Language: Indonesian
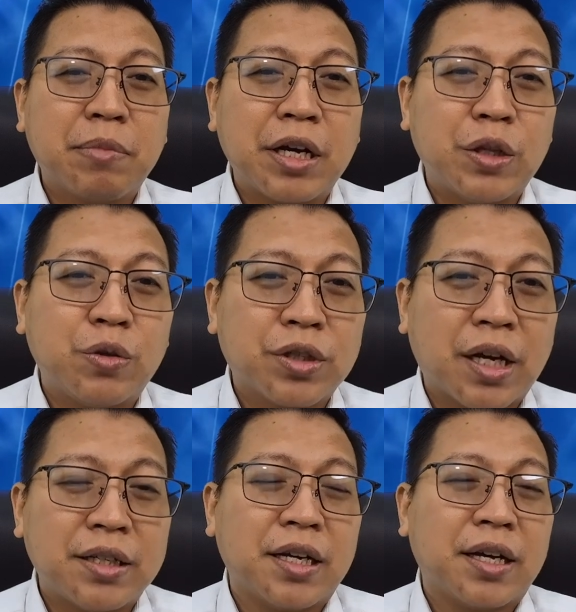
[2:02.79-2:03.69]
begitu
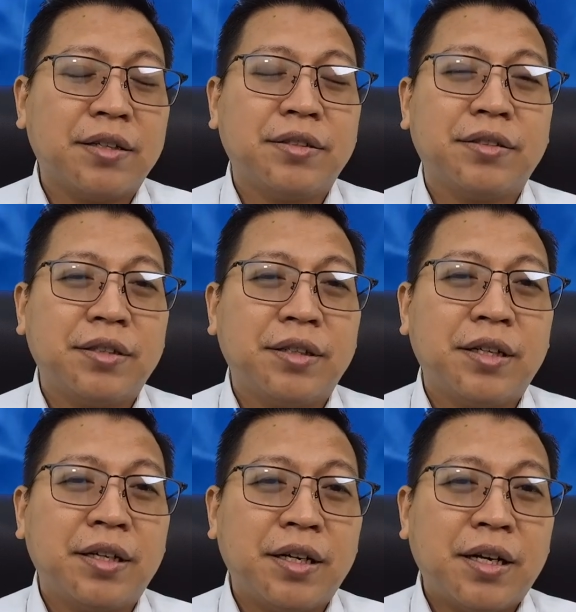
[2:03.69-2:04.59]
saja.
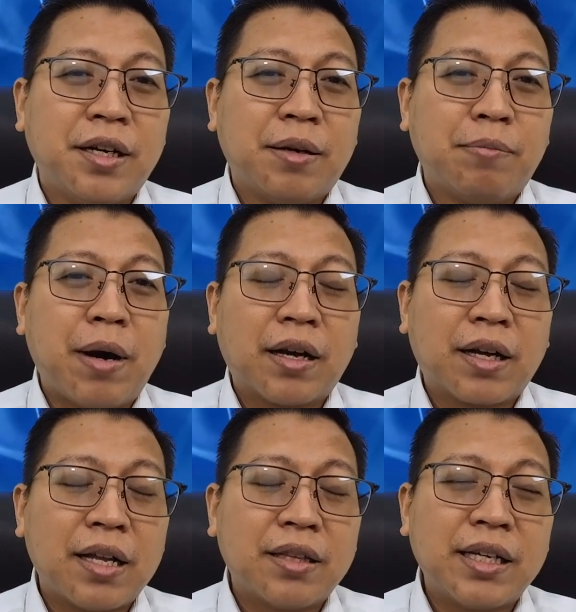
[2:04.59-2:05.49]

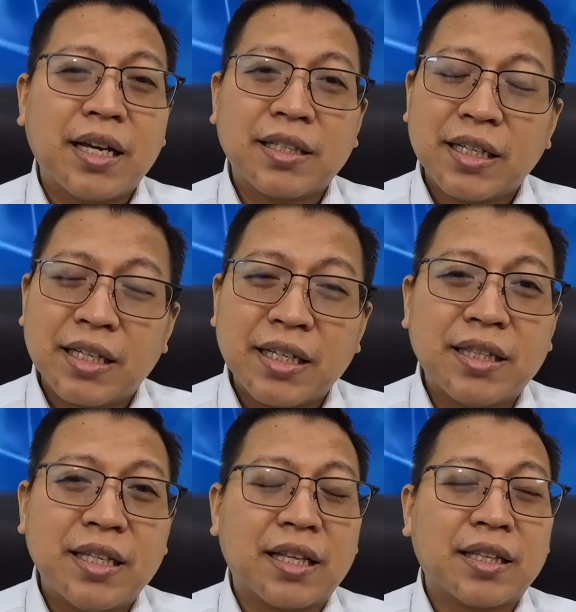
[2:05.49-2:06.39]
Bahkan tidak sedikit
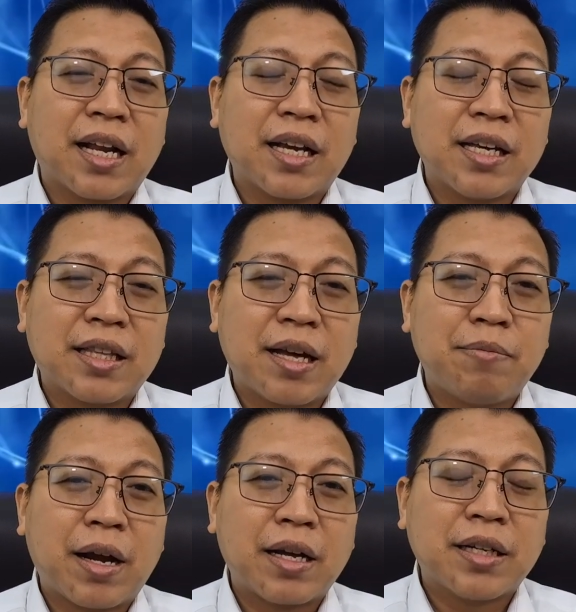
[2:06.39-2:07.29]
di antara kita
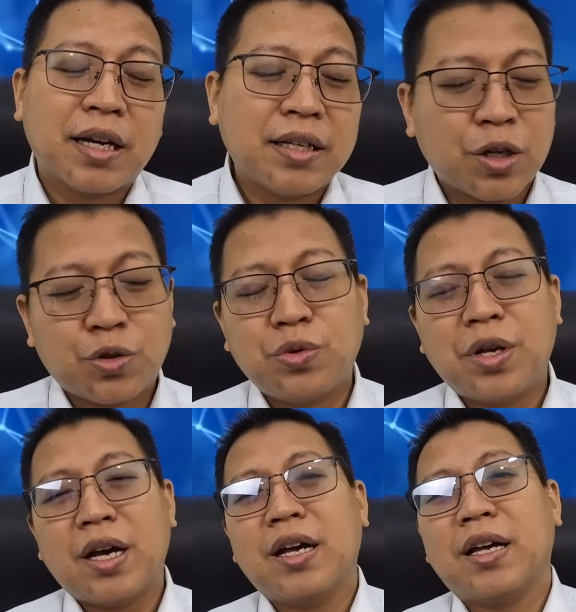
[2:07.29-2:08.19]
merasa, ya
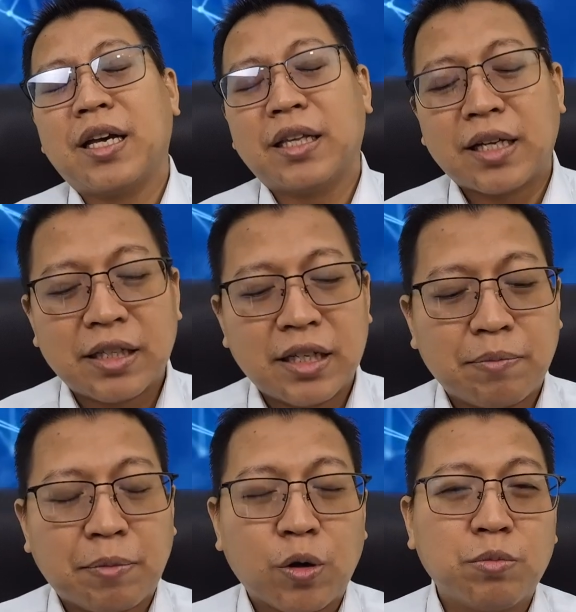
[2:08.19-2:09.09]
sudah, kita
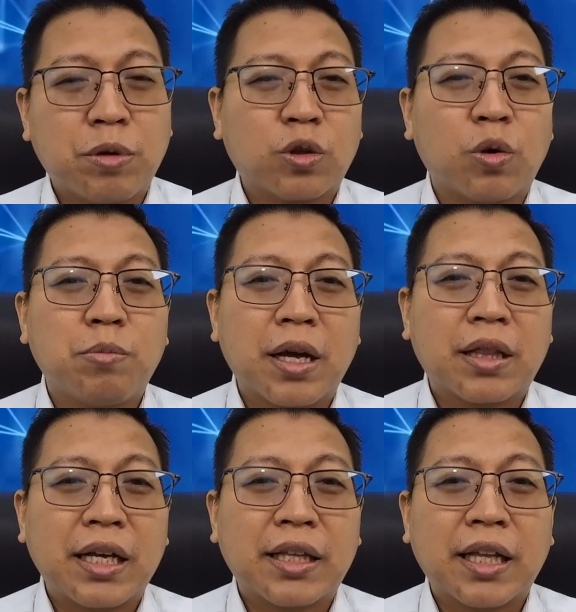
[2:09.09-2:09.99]
tidak perlu
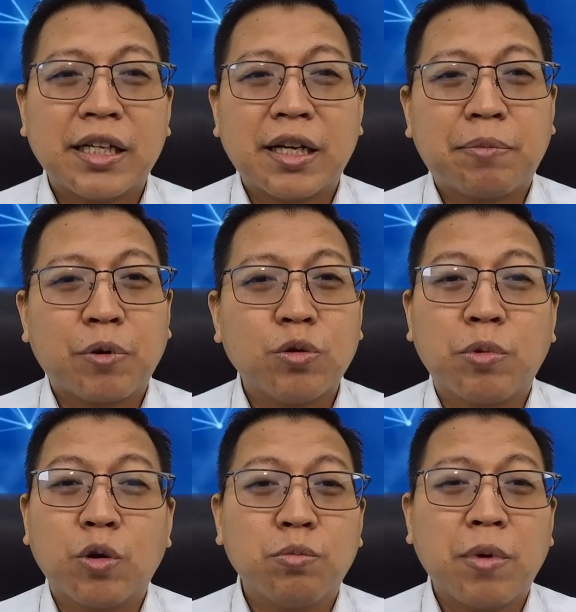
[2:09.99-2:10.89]
bertobat, kita tidak perlu
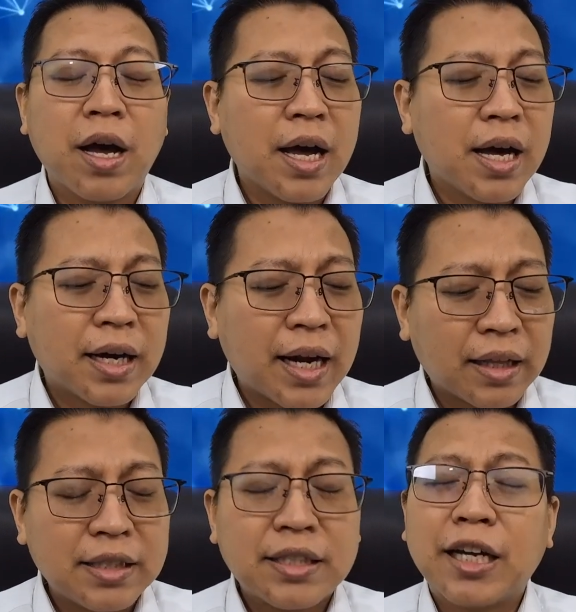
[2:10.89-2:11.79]
berubah,
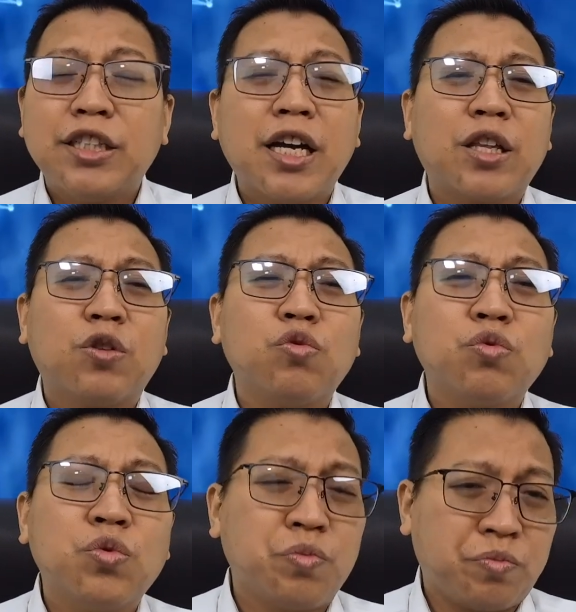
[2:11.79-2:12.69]
nanti saja
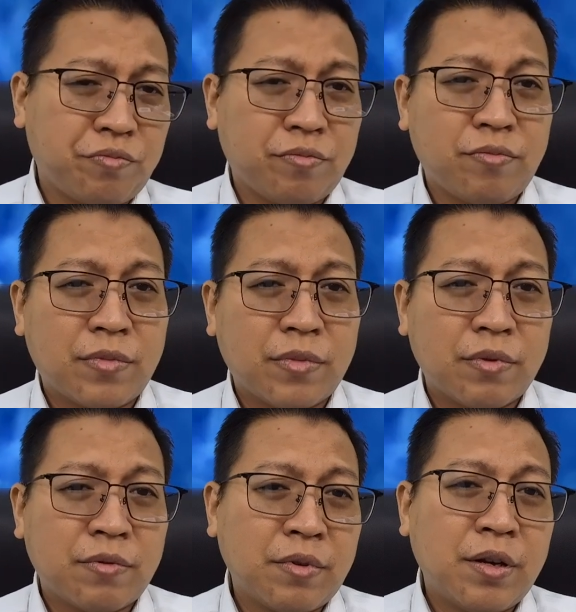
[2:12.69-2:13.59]
tunggu.
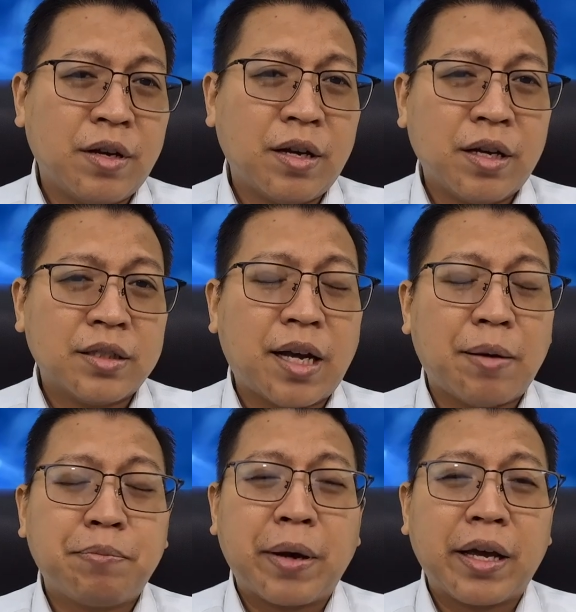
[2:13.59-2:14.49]

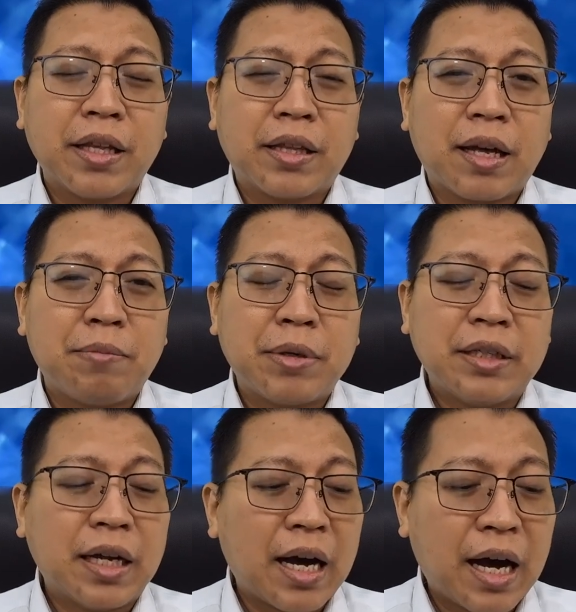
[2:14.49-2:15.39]
Sampai kita
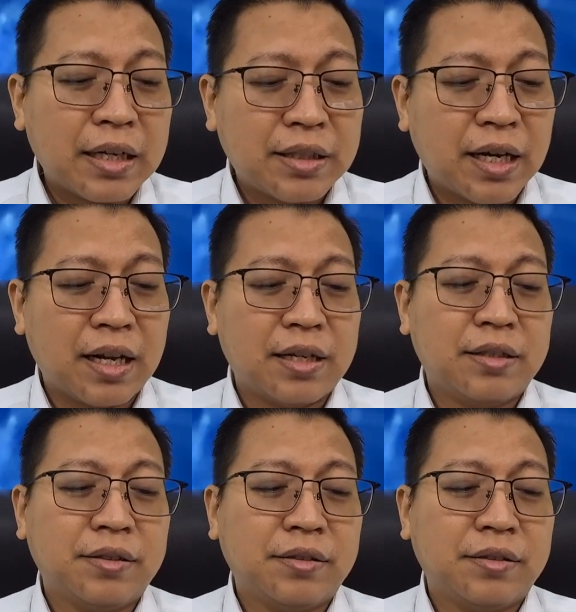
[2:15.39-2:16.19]
menjelang ajal.